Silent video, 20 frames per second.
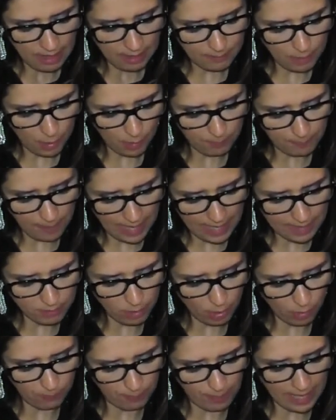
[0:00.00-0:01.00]
Meu pai,
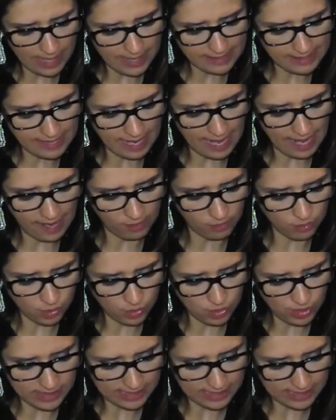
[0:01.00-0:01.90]
meu pai, carros de